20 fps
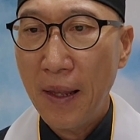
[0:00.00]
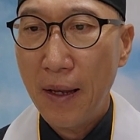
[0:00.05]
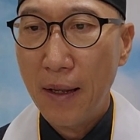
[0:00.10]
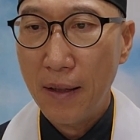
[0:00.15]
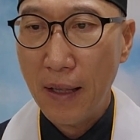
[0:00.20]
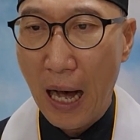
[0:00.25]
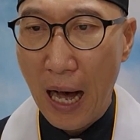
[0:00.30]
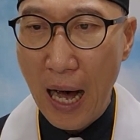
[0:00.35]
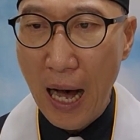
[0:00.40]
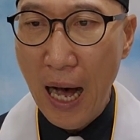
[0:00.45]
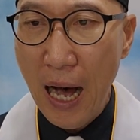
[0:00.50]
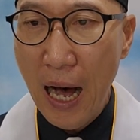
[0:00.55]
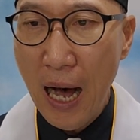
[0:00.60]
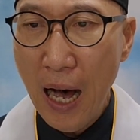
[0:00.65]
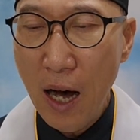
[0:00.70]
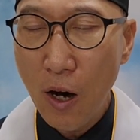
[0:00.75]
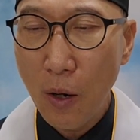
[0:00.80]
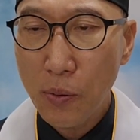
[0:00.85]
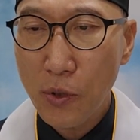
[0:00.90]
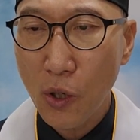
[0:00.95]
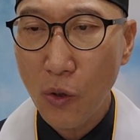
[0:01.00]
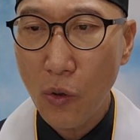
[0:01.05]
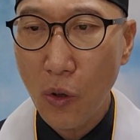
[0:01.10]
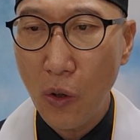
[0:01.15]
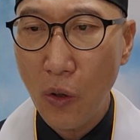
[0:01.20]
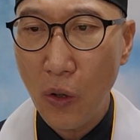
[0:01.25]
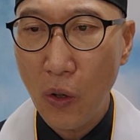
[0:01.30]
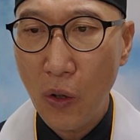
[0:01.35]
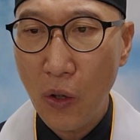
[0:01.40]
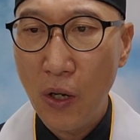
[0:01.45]
다 없어도
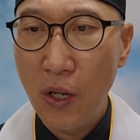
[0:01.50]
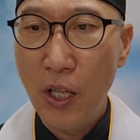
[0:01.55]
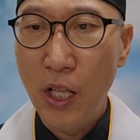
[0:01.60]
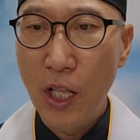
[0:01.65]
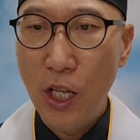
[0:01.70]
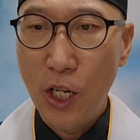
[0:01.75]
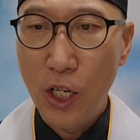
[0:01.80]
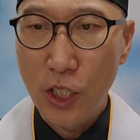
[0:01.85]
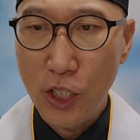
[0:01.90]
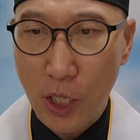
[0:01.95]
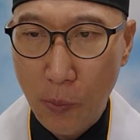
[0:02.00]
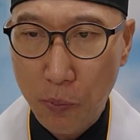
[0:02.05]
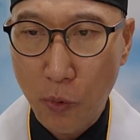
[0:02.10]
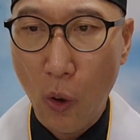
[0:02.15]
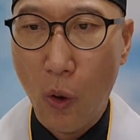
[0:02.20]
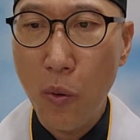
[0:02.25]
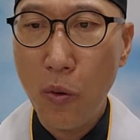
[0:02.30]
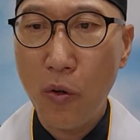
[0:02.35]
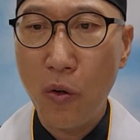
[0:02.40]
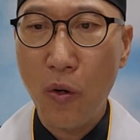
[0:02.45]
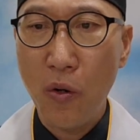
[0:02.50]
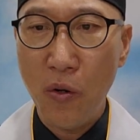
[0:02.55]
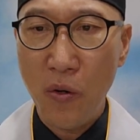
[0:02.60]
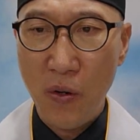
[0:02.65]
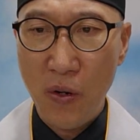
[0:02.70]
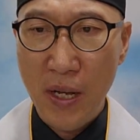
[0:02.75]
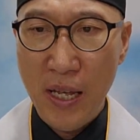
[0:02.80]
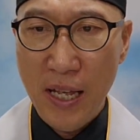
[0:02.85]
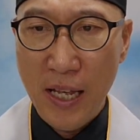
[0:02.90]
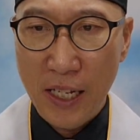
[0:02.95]
집도 없고
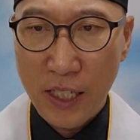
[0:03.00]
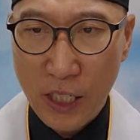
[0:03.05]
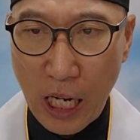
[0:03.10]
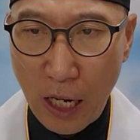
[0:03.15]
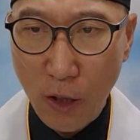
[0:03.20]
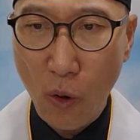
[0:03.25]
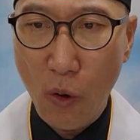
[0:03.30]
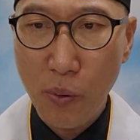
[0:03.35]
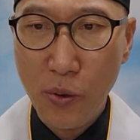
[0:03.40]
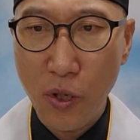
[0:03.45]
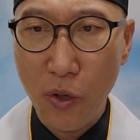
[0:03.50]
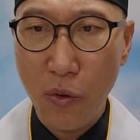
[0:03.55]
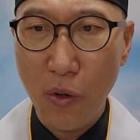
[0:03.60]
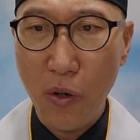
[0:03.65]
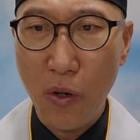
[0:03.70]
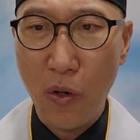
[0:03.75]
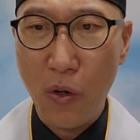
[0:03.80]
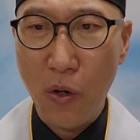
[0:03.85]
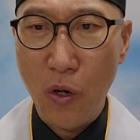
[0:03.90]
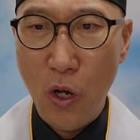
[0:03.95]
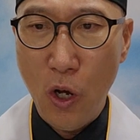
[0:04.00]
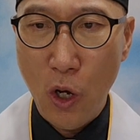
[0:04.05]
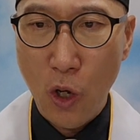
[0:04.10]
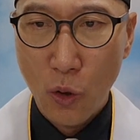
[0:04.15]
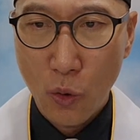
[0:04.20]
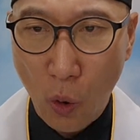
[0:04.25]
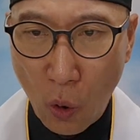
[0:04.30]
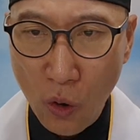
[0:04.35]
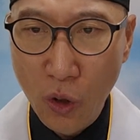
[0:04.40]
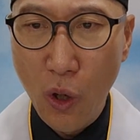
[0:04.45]
차도 없어도
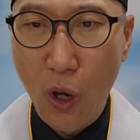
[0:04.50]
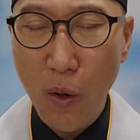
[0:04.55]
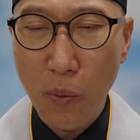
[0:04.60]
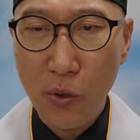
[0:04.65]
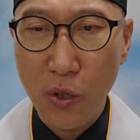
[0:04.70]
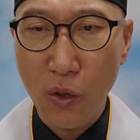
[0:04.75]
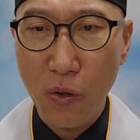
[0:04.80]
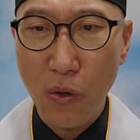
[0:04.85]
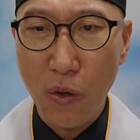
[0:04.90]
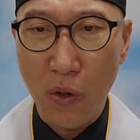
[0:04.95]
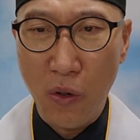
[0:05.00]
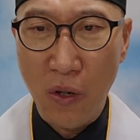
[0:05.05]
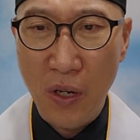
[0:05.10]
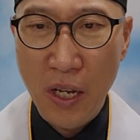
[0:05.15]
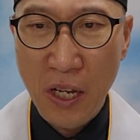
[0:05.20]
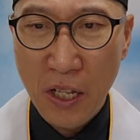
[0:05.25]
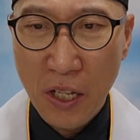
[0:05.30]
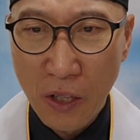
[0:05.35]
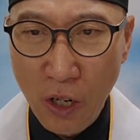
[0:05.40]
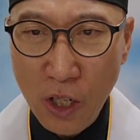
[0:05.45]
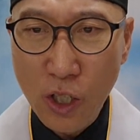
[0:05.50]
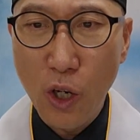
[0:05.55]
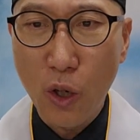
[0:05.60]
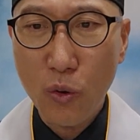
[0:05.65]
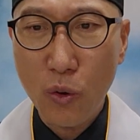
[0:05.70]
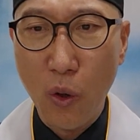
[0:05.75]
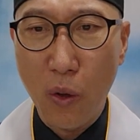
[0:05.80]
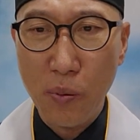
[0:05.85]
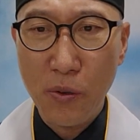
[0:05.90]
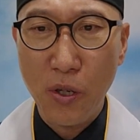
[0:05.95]
돈도 없어도
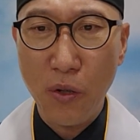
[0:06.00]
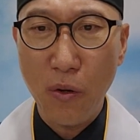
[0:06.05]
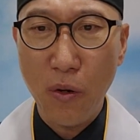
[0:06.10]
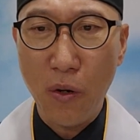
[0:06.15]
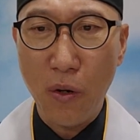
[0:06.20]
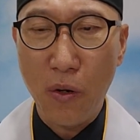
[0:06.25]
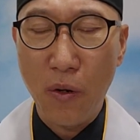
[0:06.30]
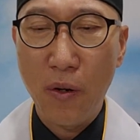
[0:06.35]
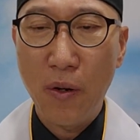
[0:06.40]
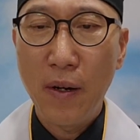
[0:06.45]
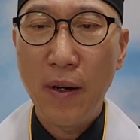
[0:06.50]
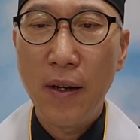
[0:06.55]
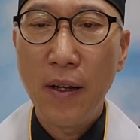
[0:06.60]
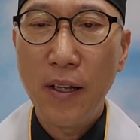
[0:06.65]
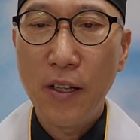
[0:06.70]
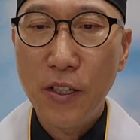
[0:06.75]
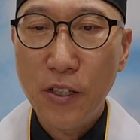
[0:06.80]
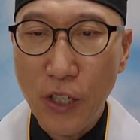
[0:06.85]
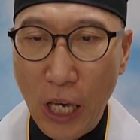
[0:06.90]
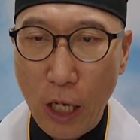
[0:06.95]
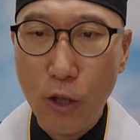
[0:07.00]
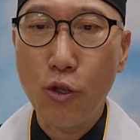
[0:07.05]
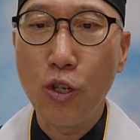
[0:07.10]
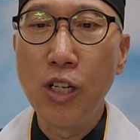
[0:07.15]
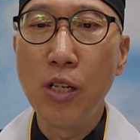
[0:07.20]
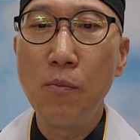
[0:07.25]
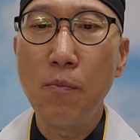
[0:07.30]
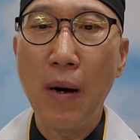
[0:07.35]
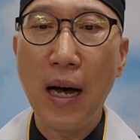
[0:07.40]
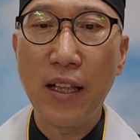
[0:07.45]
능력도 없어도
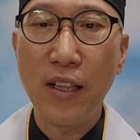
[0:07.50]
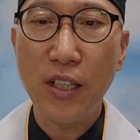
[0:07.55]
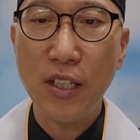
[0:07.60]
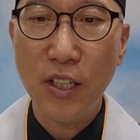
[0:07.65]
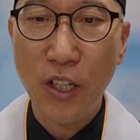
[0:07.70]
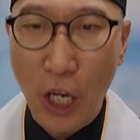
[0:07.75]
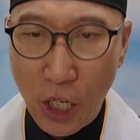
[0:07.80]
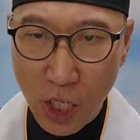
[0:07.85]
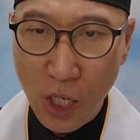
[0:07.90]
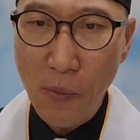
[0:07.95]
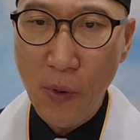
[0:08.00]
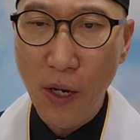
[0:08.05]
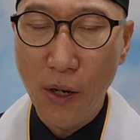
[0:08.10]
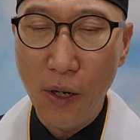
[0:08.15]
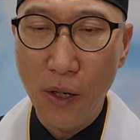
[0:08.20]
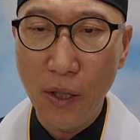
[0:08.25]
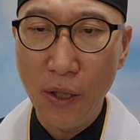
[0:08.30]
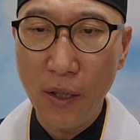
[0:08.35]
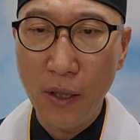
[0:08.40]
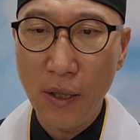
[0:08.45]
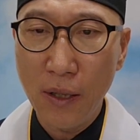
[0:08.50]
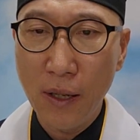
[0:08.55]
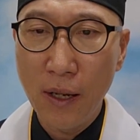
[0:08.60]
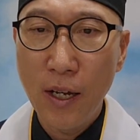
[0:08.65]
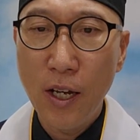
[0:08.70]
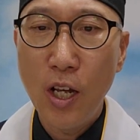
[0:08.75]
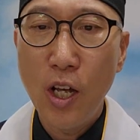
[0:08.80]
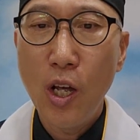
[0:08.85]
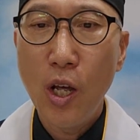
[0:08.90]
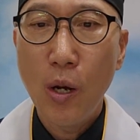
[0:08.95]
예수님만 계시면
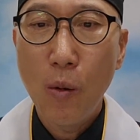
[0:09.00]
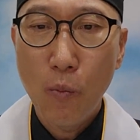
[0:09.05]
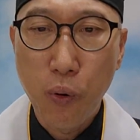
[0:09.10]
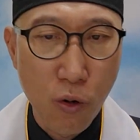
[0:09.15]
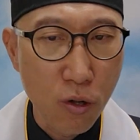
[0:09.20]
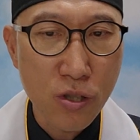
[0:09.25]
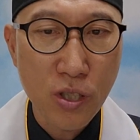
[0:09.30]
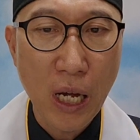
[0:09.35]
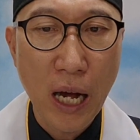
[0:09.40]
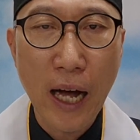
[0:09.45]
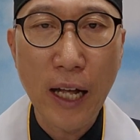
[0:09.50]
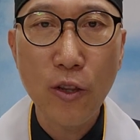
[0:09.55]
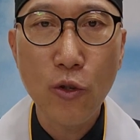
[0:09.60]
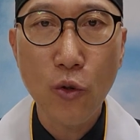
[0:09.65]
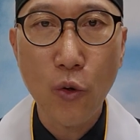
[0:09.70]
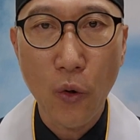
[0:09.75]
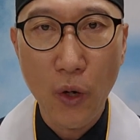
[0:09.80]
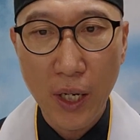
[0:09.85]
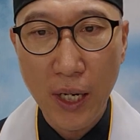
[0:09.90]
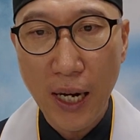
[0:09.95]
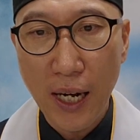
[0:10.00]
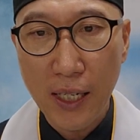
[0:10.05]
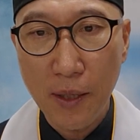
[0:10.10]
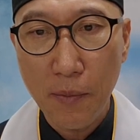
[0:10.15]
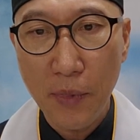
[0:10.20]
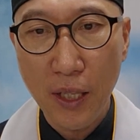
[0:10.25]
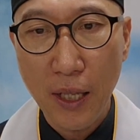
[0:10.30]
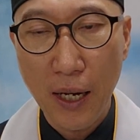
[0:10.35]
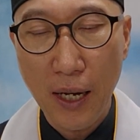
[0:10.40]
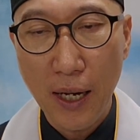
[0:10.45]
불쌍한 교회가
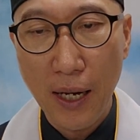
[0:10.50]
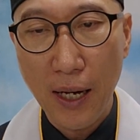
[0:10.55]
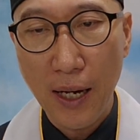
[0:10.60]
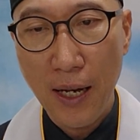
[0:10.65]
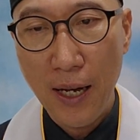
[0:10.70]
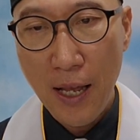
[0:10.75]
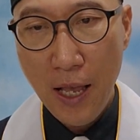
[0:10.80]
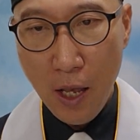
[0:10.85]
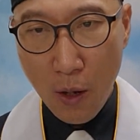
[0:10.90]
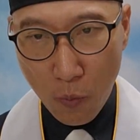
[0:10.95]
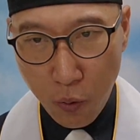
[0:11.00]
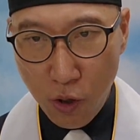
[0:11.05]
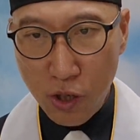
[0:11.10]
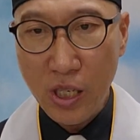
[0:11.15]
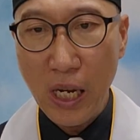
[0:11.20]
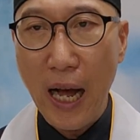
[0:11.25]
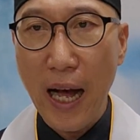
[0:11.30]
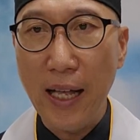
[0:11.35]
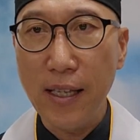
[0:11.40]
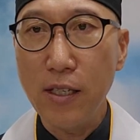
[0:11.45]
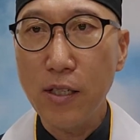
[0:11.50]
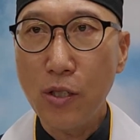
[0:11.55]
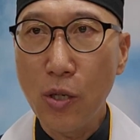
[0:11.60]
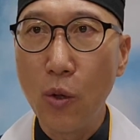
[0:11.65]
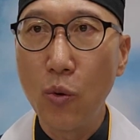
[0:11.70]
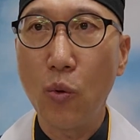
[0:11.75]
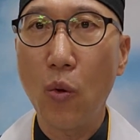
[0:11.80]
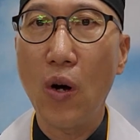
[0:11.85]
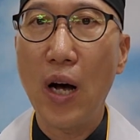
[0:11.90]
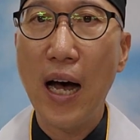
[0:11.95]
아닙니다. 불쌍한
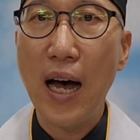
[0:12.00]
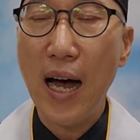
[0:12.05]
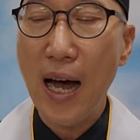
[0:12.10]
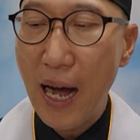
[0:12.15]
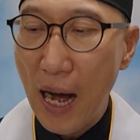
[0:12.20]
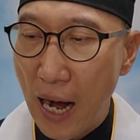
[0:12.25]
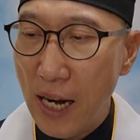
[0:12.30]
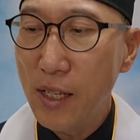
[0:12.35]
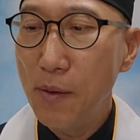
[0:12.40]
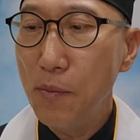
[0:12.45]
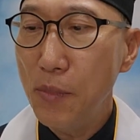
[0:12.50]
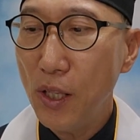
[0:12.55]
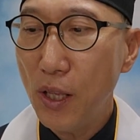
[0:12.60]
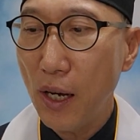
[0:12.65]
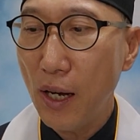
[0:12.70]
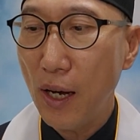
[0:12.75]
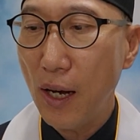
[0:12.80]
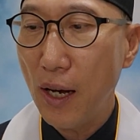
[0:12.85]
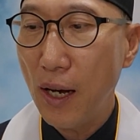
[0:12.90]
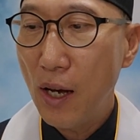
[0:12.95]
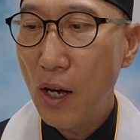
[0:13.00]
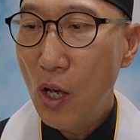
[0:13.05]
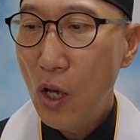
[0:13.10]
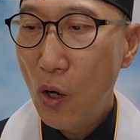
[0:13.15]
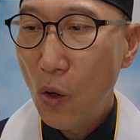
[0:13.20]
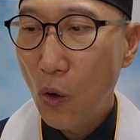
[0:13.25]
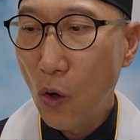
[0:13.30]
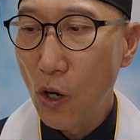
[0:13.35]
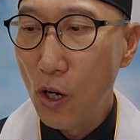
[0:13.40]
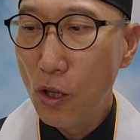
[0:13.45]
성도가 아닙니다.
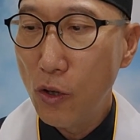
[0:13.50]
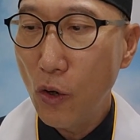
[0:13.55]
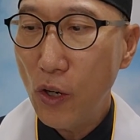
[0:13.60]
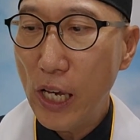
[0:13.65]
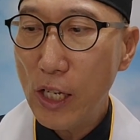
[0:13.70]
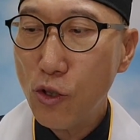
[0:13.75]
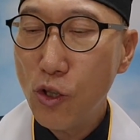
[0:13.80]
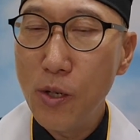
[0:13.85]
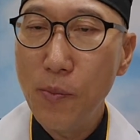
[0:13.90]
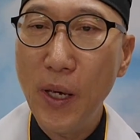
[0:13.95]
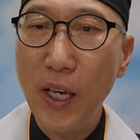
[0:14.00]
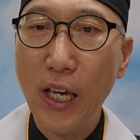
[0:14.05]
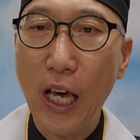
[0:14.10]
오늘도 예수님이